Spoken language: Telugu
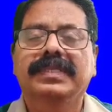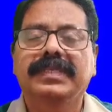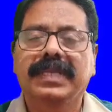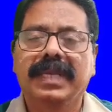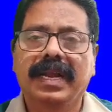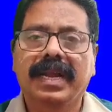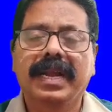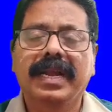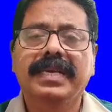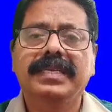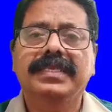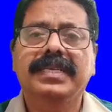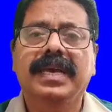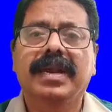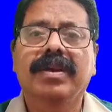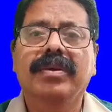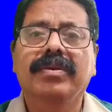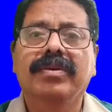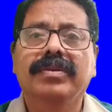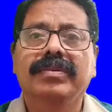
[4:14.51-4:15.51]

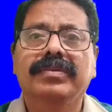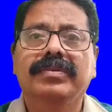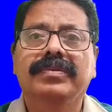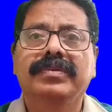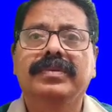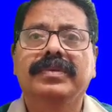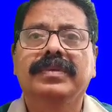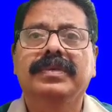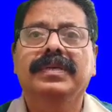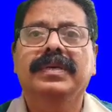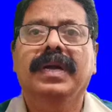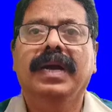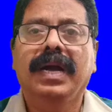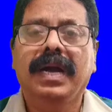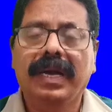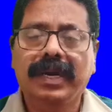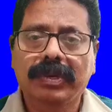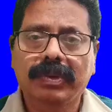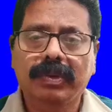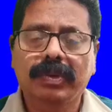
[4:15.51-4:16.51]
స్టెరిలైజర్లో
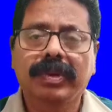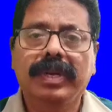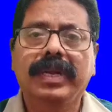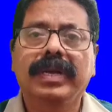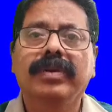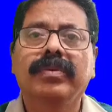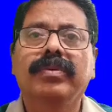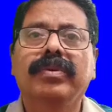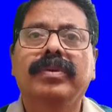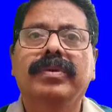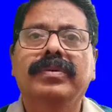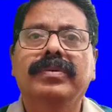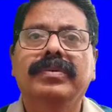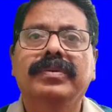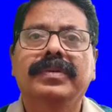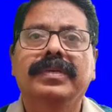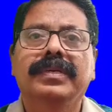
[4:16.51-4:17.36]
ఆటోక్లేవ్లో